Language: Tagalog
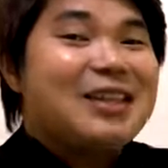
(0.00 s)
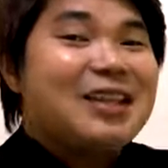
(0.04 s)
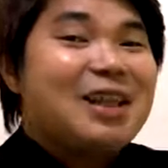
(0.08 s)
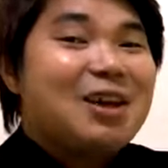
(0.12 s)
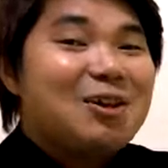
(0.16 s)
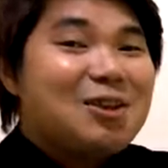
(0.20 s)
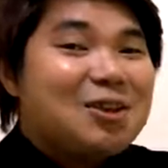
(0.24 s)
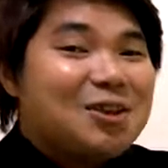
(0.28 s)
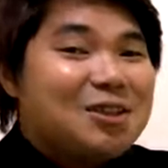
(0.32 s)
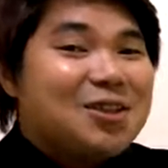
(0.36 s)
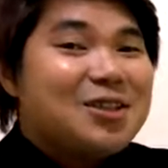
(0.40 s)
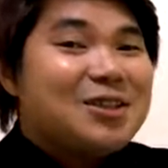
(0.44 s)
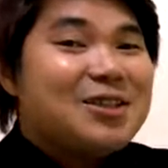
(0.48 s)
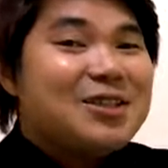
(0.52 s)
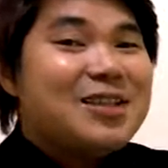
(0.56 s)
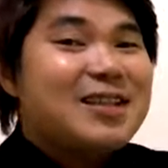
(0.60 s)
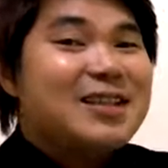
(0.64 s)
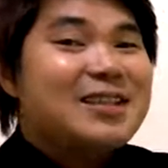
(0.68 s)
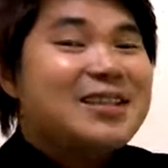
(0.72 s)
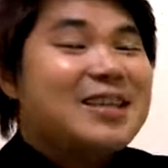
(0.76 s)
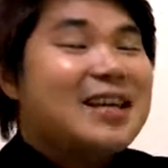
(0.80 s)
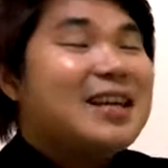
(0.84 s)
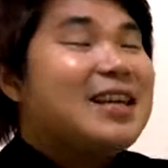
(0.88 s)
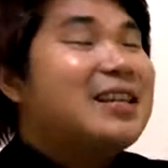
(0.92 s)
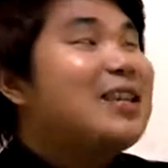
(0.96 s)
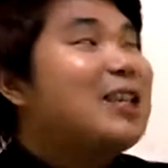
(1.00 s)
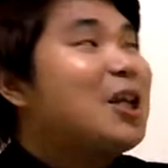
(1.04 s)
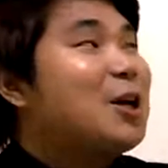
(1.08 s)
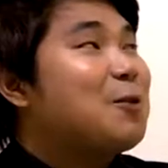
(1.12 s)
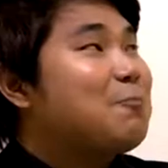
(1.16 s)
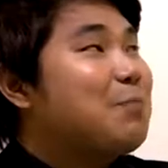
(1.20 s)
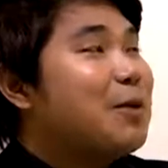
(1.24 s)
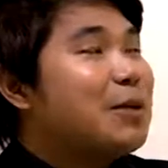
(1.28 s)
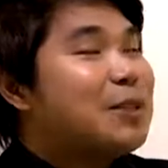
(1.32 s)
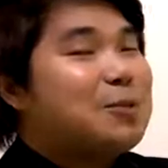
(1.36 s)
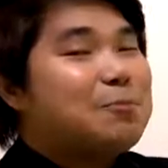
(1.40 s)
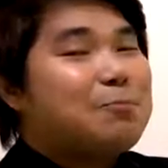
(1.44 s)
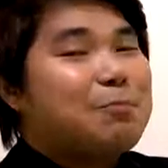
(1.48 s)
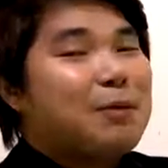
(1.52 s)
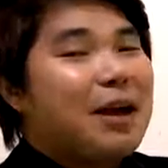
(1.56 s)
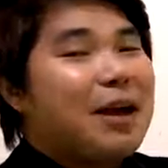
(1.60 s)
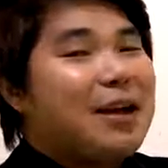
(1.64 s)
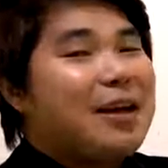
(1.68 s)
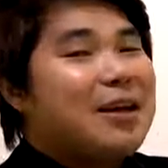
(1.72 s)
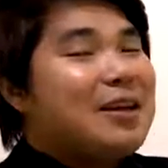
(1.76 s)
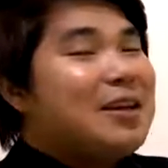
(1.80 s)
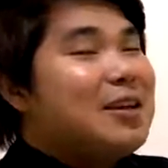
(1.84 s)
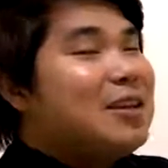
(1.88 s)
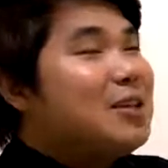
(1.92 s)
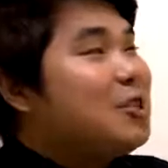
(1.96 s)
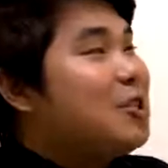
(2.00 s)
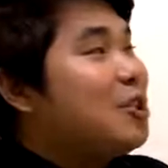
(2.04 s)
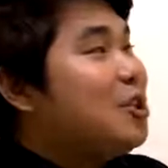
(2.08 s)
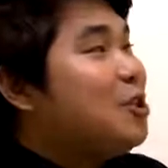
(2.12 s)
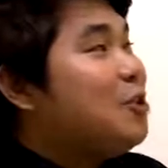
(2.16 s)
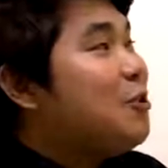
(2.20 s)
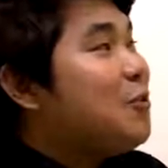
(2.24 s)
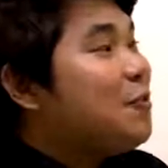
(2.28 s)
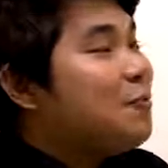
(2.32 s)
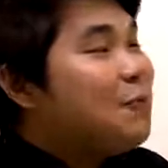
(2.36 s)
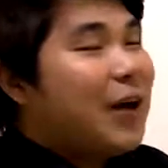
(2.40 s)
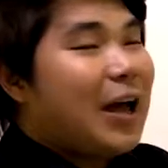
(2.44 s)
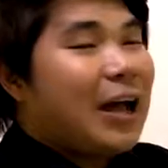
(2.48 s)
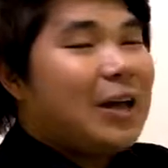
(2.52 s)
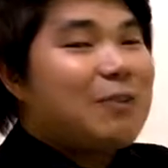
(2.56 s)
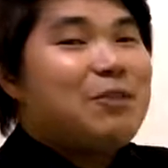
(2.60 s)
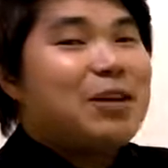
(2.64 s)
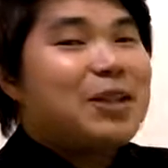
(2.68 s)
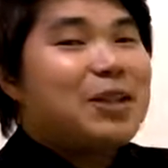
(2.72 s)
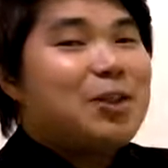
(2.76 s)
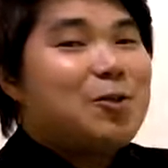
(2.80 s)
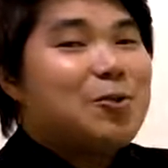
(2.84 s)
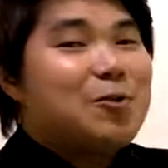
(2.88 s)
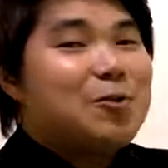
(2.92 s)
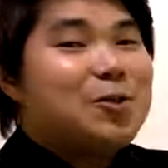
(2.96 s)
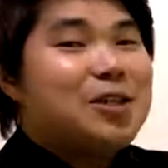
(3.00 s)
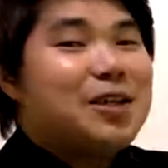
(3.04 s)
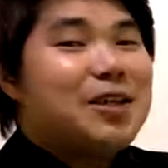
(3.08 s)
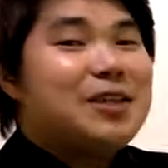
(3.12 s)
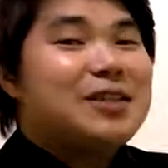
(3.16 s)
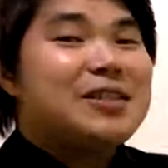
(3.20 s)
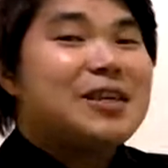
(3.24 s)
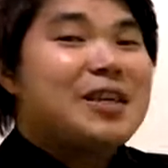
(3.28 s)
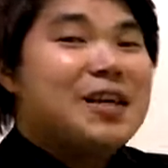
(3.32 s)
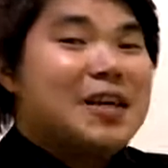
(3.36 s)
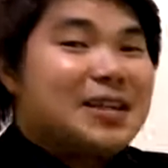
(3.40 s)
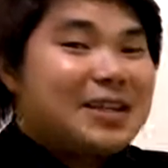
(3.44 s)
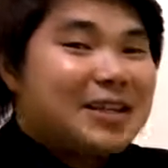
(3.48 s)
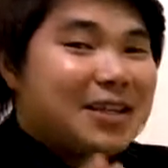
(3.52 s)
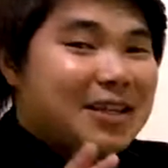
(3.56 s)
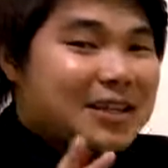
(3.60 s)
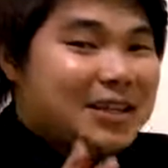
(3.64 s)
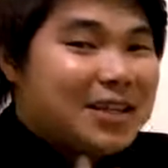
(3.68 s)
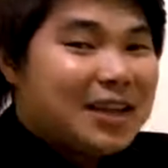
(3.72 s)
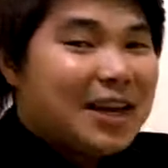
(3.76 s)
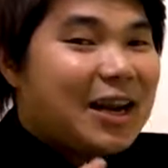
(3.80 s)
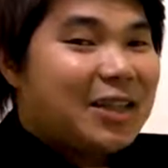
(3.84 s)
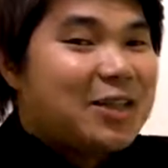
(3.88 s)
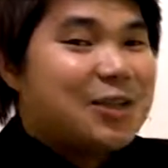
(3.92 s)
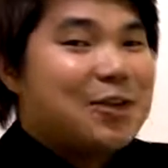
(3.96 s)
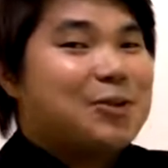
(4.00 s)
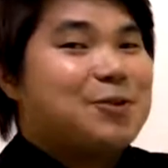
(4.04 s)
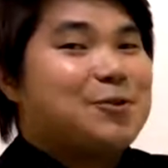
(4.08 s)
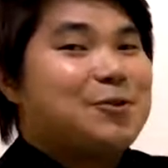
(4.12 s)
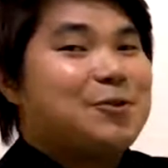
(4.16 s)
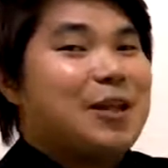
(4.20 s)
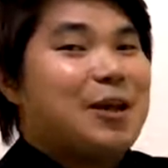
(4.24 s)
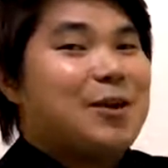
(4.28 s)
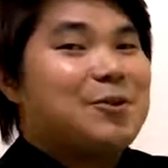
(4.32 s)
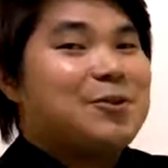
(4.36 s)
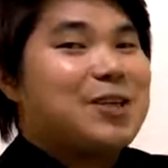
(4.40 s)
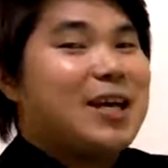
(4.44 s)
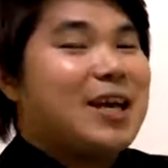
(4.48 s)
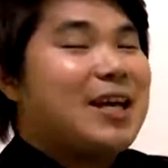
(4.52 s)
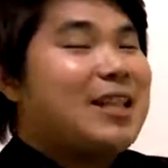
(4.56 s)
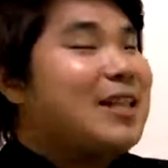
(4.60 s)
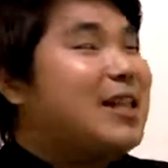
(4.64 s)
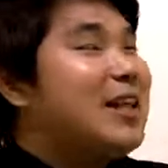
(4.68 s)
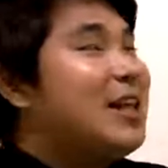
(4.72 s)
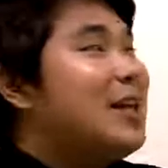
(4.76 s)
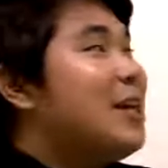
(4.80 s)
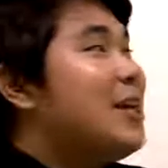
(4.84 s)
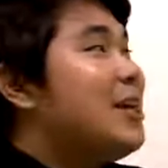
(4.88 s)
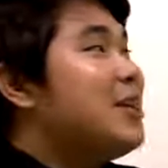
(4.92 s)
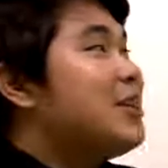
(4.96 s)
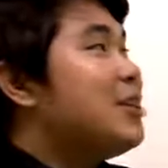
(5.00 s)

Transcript: The good news is, nag-match pa si U5 at U6, that's another 2,000.